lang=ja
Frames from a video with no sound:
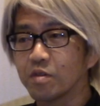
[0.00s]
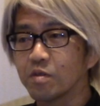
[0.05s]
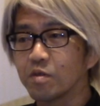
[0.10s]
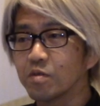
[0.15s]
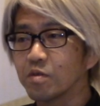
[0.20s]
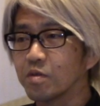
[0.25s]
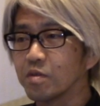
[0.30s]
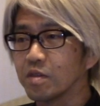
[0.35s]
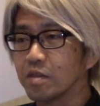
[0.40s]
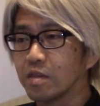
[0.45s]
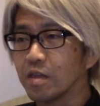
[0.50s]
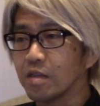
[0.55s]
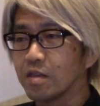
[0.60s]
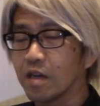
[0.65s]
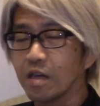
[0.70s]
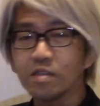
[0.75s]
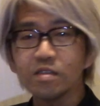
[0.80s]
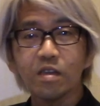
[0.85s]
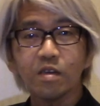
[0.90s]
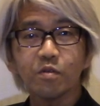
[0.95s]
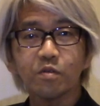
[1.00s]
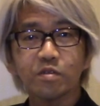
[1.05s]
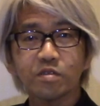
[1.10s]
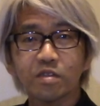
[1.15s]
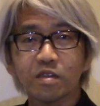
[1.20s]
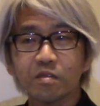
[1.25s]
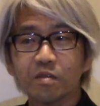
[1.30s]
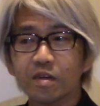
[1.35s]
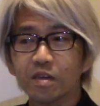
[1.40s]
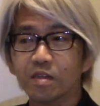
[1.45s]
ことで大成功し
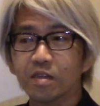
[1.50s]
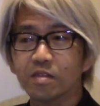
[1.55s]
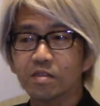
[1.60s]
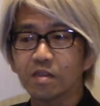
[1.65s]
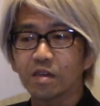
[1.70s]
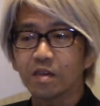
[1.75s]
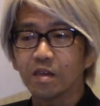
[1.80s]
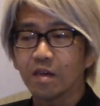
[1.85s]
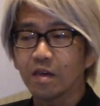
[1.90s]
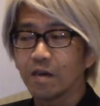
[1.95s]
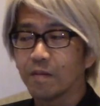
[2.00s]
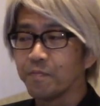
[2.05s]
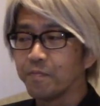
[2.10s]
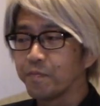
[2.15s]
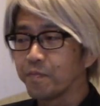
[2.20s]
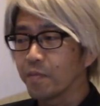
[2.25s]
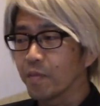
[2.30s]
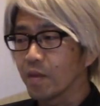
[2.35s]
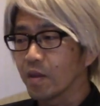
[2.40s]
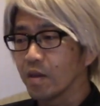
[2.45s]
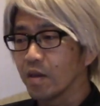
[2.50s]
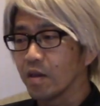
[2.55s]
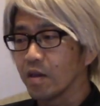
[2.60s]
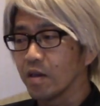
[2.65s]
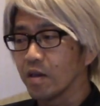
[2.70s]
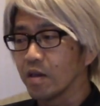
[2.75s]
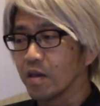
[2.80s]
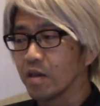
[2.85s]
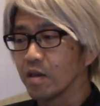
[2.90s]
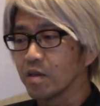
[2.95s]
てるわけですから
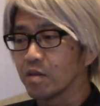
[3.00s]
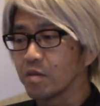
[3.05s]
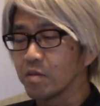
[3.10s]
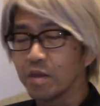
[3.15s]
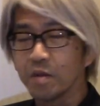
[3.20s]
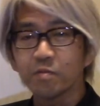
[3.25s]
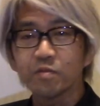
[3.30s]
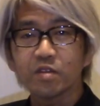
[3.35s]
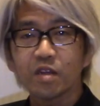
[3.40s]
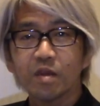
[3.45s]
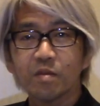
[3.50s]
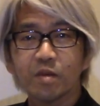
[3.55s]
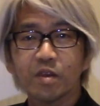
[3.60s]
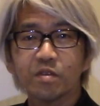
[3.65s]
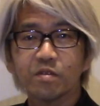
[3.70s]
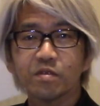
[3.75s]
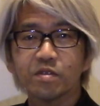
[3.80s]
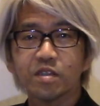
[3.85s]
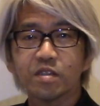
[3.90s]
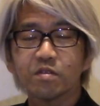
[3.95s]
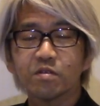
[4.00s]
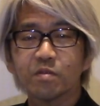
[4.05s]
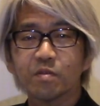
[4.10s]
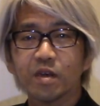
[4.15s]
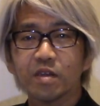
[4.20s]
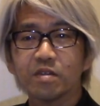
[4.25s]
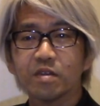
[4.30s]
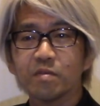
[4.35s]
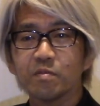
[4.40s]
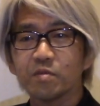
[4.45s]
えーとね、プライベートジェット
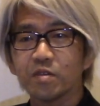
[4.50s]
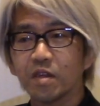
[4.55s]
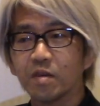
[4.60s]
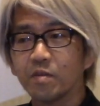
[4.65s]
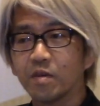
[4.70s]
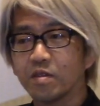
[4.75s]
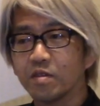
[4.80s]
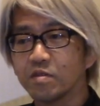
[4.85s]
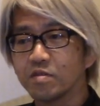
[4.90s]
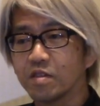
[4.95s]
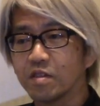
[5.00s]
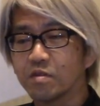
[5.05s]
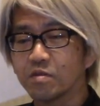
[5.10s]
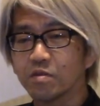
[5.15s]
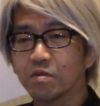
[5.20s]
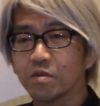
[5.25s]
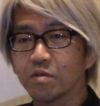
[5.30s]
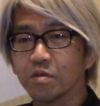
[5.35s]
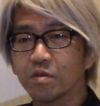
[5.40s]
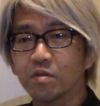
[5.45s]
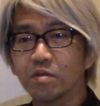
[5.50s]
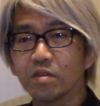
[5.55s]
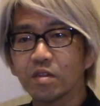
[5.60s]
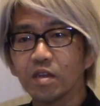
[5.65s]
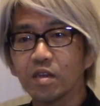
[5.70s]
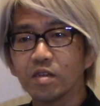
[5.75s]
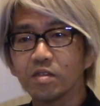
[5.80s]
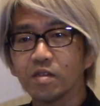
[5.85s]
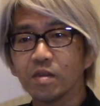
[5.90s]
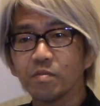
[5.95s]
晩年プライベートジェットを乗っ
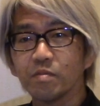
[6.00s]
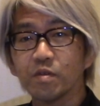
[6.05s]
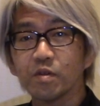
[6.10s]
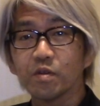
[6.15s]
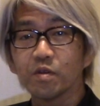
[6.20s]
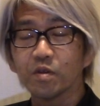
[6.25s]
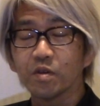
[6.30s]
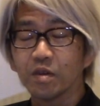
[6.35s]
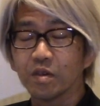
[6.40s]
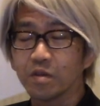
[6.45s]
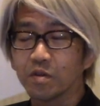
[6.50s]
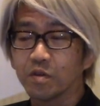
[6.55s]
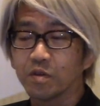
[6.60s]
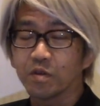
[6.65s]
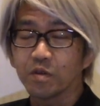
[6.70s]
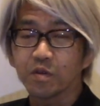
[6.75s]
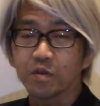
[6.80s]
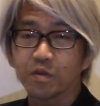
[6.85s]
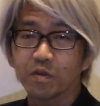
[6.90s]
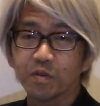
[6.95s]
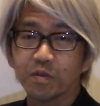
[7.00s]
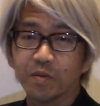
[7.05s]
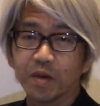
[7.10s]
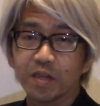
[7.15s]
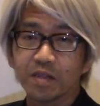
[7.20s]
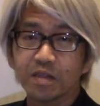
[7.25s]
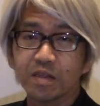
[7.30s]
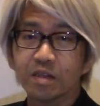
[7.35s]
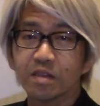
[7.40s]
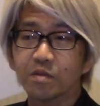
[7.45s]
て全米をいろいろこう
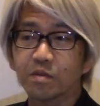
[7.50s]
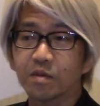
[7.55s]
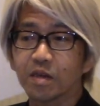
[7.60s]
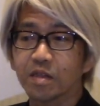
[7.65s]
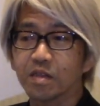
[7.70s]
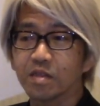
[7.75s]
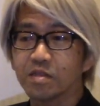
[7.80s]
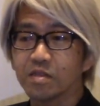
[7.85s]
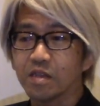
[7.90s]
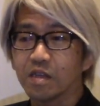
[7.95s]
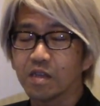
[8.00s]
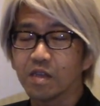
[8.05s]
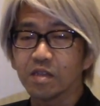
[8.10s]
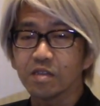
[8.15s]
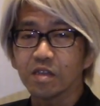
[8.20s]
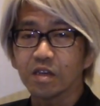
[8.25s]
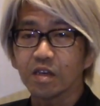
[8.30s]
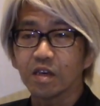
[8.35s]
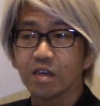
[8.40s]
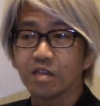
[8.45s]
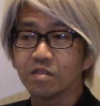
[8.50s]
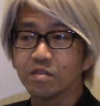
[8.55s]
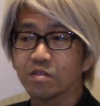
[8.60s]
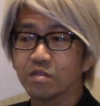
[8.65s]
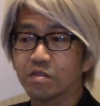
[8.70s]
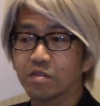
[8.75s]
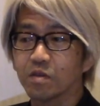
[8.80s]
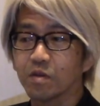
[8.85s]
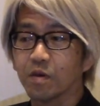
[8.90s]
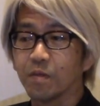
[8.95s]
回ったりとかですね世界
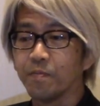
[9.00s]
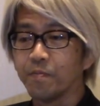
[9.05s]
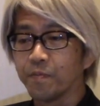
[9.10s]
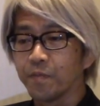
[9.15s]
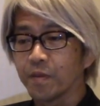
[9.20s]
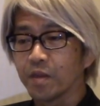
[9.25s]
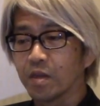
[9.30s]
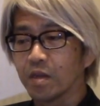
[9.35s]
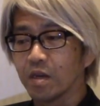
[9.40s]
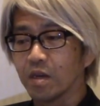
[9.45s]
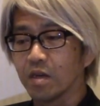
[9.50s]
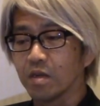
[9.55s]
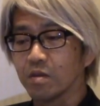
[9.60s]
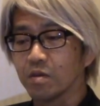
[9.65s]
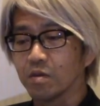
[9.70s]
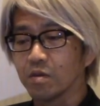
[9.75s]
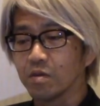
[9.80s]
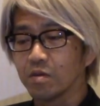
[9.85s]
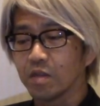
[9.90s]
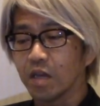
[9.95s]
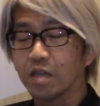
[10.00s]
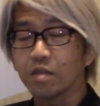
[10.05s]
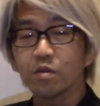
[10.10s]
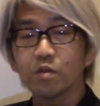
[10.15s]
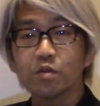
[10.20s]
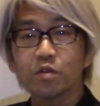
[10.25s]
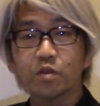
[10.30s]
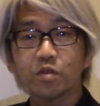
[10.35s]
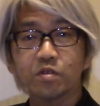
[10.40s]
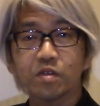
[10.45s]
中のあの大
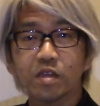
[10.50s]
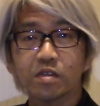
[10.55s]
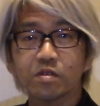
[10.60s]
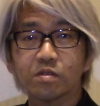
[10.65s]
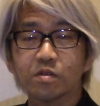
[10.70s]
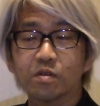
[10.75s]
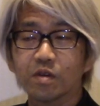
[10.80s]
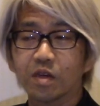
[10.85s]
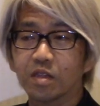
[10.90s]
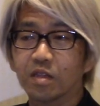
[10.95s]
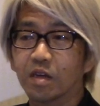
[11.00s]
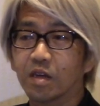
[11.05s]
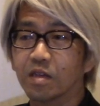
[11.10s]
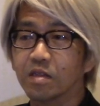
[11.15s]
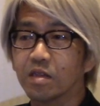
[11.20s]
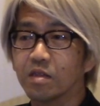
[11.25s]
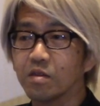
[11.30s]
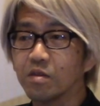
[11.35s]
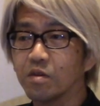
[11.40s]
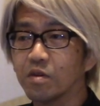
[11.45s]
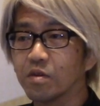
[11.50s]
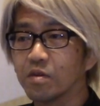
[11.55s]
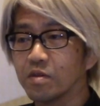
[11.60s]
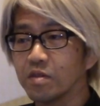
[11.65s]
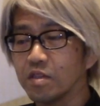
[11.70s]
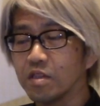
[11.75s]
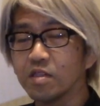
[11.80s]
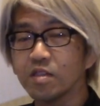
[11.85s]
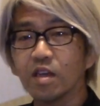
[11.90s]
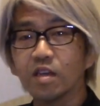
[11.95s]
統領クラスの方々と
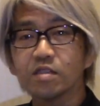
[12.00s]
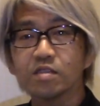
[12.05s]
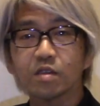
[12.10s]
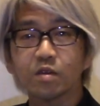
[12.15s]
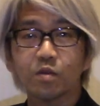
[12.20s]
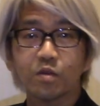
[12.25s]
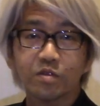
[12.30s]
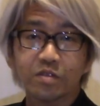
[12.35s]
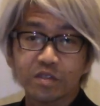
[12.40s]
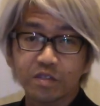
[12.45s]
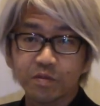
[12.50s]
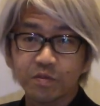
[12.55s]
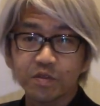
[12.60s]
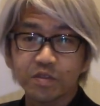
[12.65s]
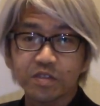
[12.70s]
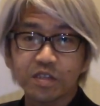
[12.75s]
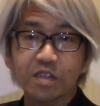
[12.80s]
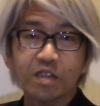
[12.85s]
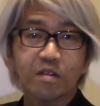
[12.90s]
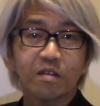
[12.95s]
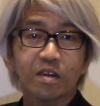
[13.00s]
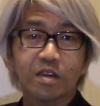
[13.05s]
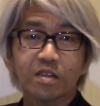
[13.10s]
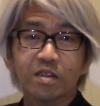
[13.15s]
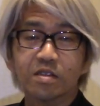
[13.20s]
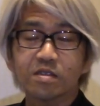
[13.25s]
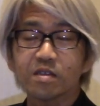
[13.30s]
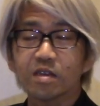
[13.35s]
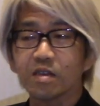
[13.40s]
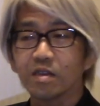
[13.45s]
に対してコーチングもしてたわけ
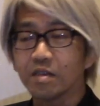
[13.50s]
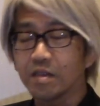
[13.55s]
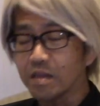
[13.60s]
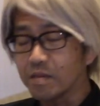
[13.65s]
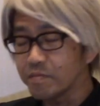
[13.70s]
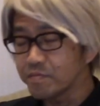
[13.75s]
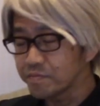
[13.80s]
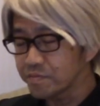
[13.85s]
ですからね